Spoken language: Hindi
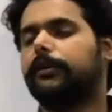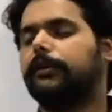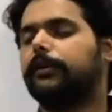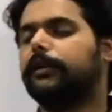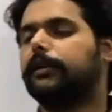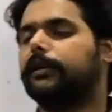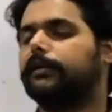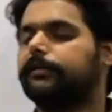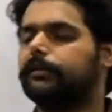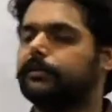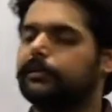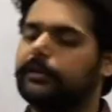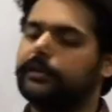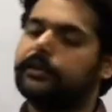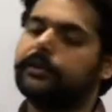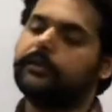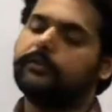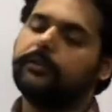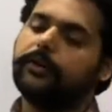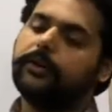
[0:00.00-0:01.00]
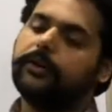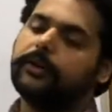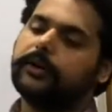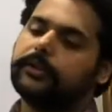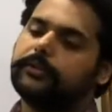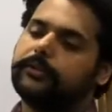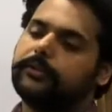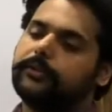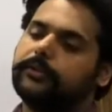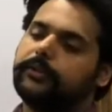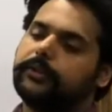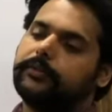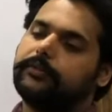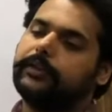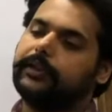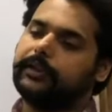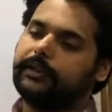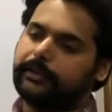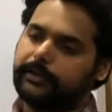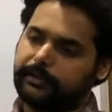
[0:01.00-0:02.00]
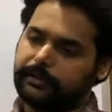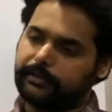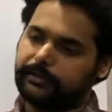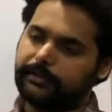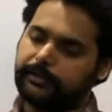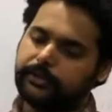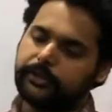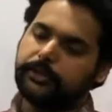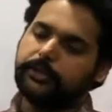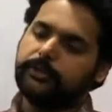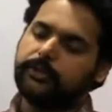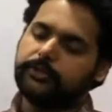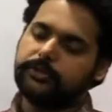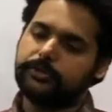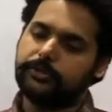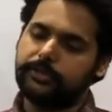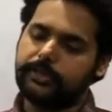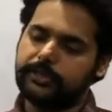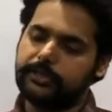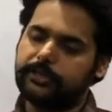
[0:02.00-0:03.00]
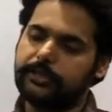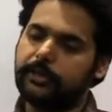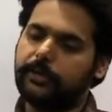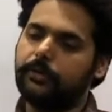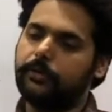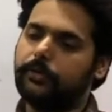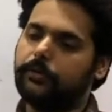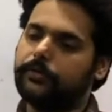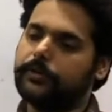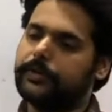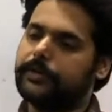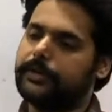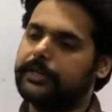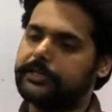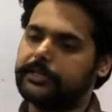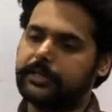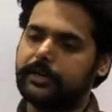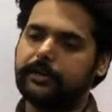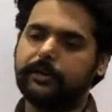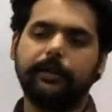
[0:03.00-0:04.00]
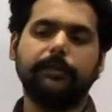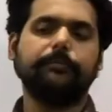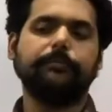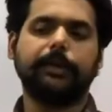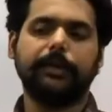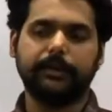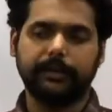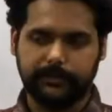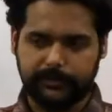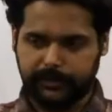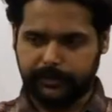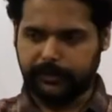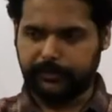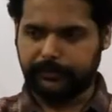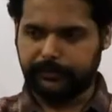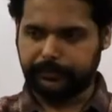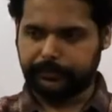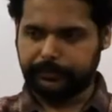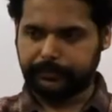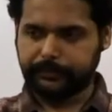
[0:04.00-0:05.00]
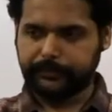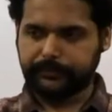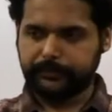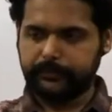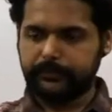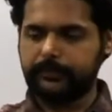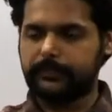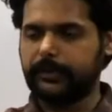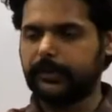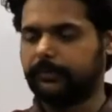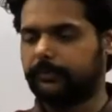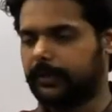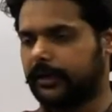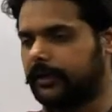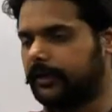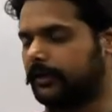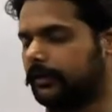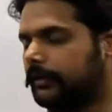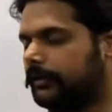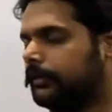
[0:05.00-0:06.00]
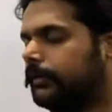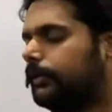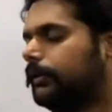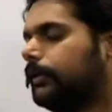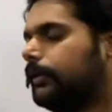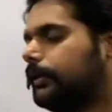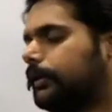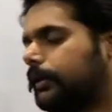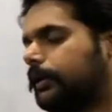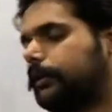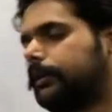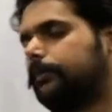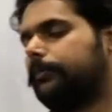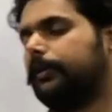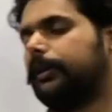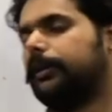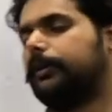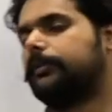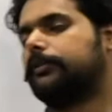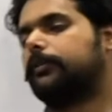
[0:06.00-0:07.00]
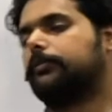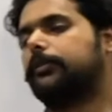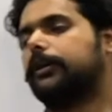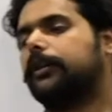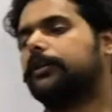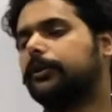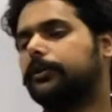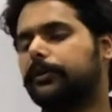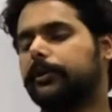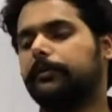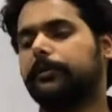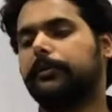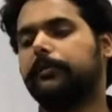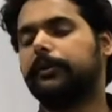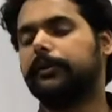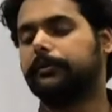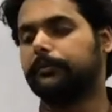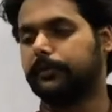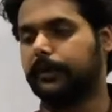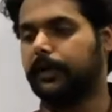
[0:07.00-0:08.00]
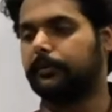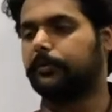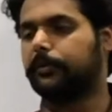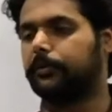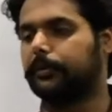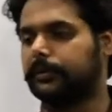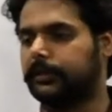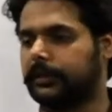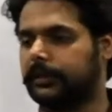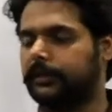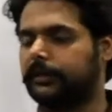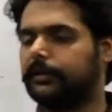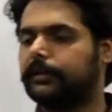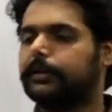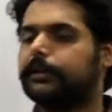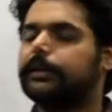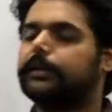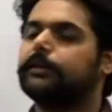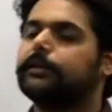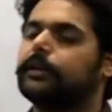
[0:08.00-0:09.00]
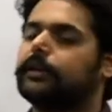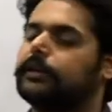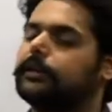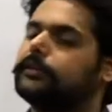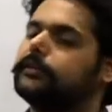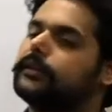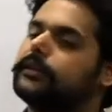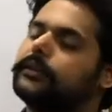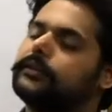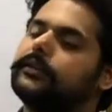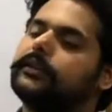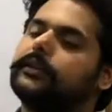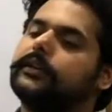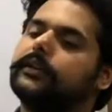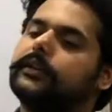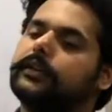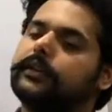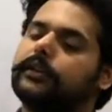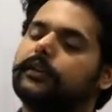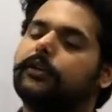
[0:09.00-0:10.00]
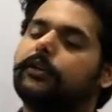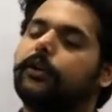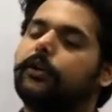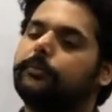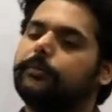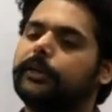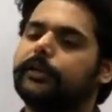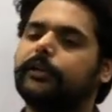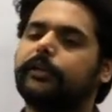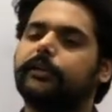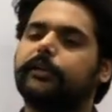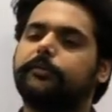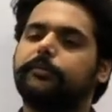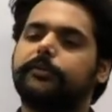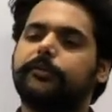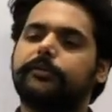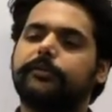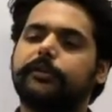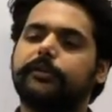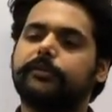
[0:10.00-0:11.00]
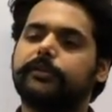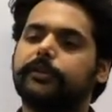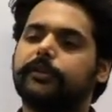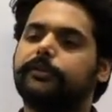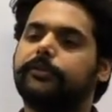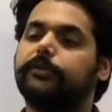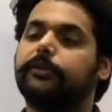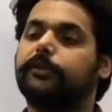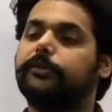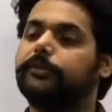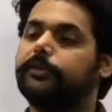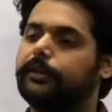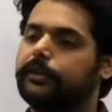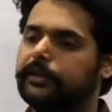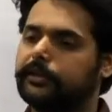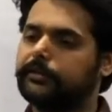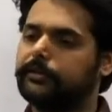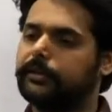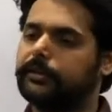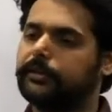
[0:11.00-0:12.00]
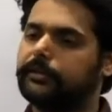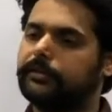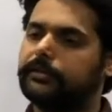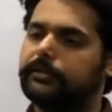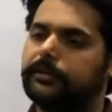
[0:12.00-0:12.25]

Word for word: लेजिस्लेटिव और एग्जीक्यूटिव विंग के लिए जुडिशियल ओवररीच का काम भी करता है मैंने कल के मीनिंग समझाते हुए हमने बत, आपको बताया कि किस तरह से ये एक लॉ मेकिंग का प्रोसेस है जुडिशरी के द्वारा